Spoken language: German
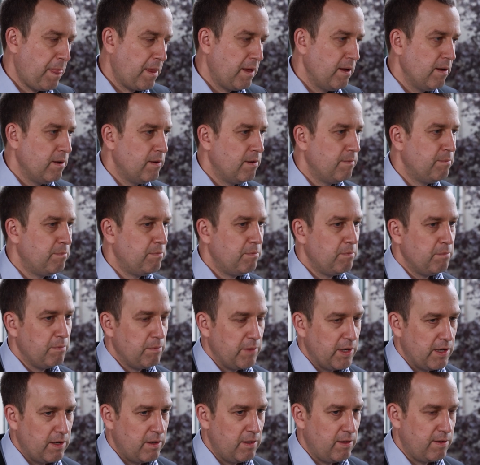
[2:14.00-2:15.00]
ähm,
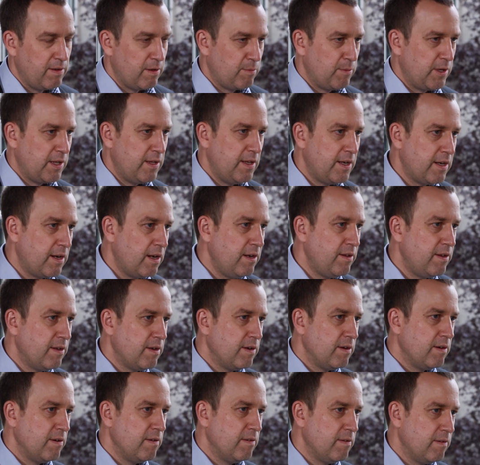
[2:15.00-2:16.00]
ja, ich sag mal,
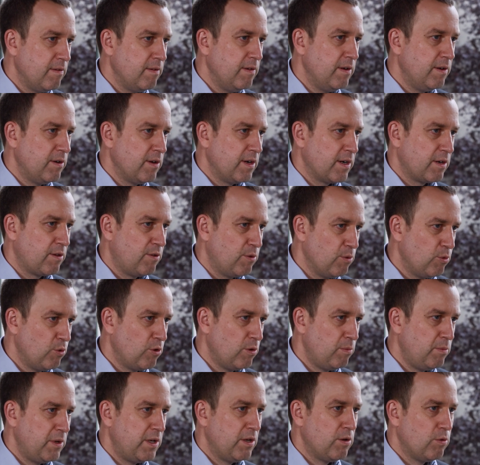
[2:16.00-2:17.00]
jegliche
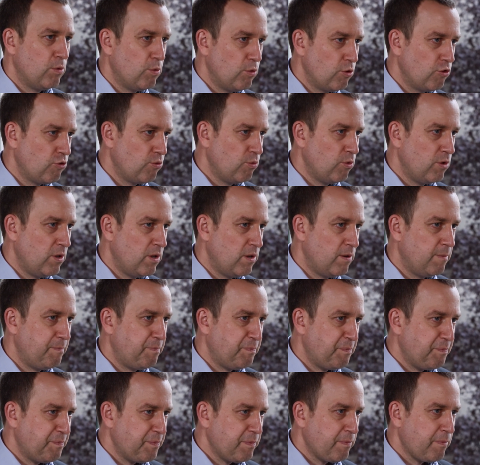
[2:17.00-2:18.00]
Interaktion mit der Hochschule
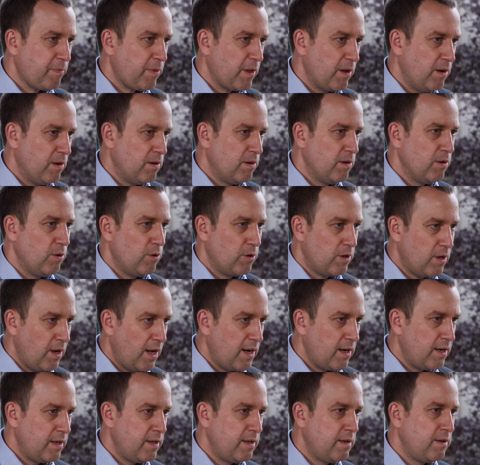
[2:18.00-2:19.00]
äh,
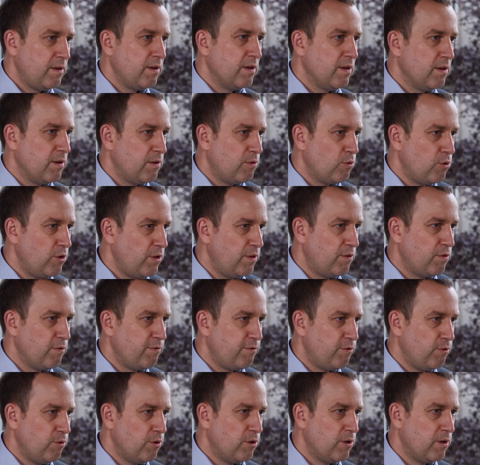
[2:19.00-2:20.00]
online äh,
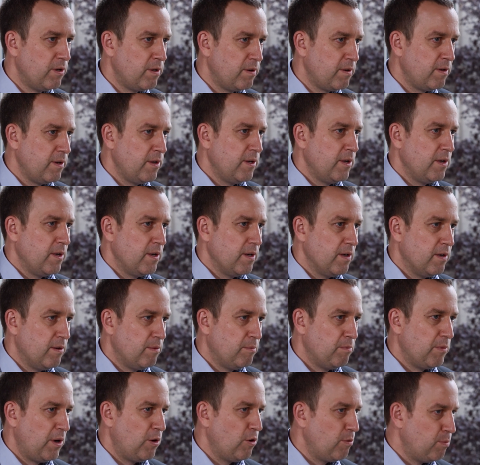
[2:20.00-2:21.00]
durchzuführen,
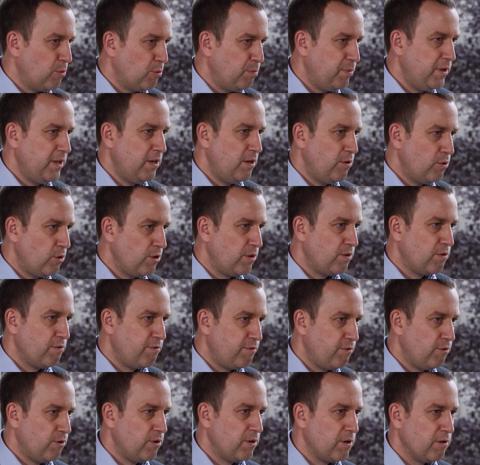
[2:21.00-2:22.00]
ähm, auch mobil
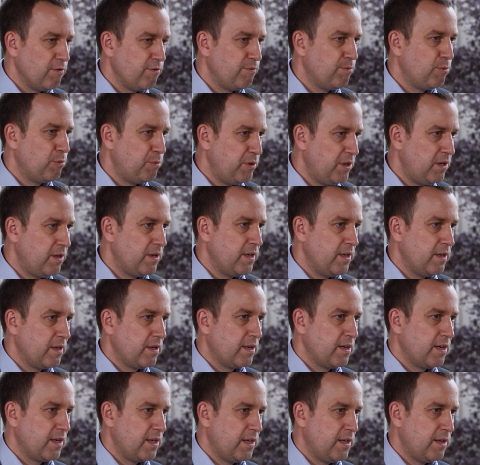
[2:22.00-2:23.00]
durchzuführen, auf mobilen
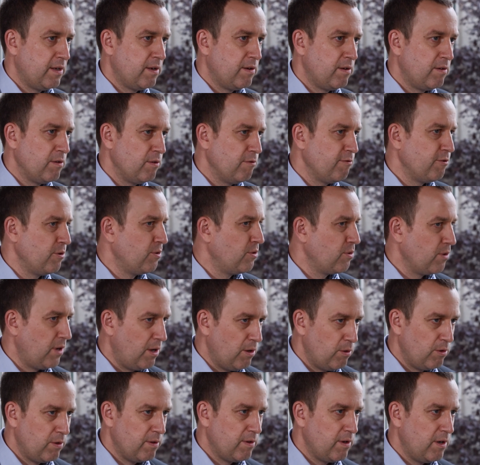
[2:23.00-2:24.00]
Endgeräten von zu
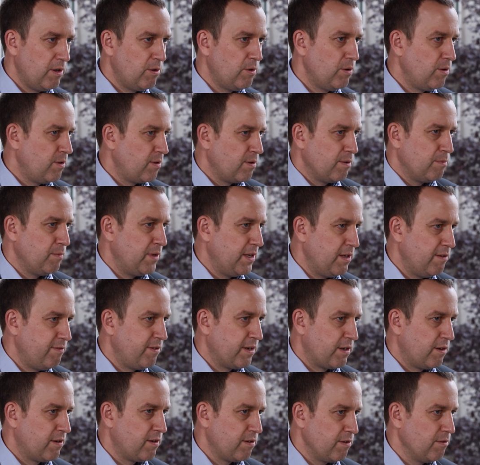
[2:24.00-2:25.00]
Hause aus, im
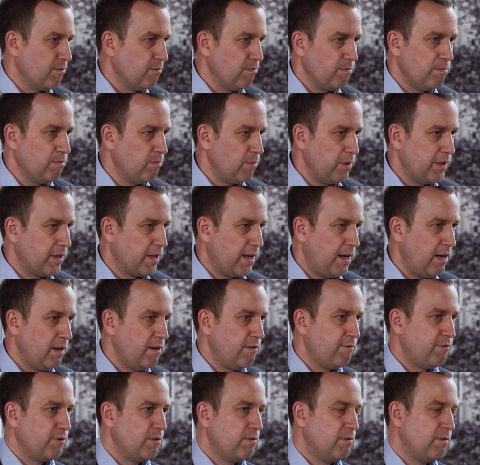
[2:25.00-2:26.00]
Endeffekt ähm,
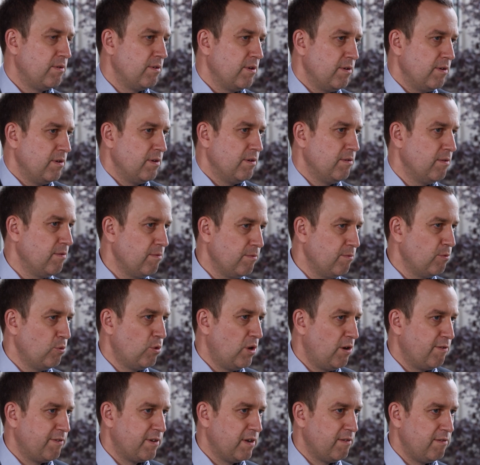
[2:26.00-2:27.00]
egal von äh, wo
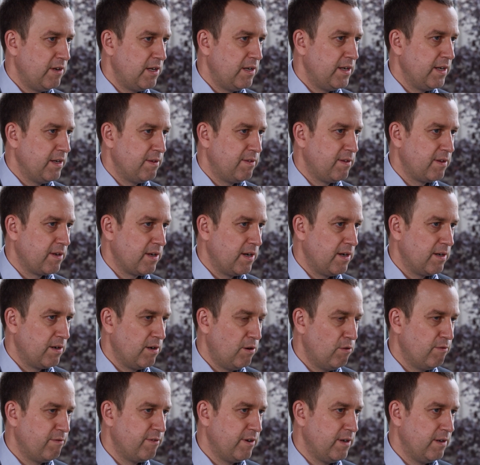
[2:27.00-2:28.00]
auf der Welt er sich gerade
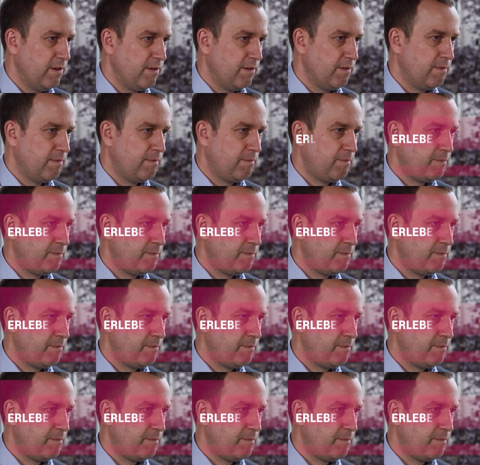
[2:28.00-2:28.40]
aufhält.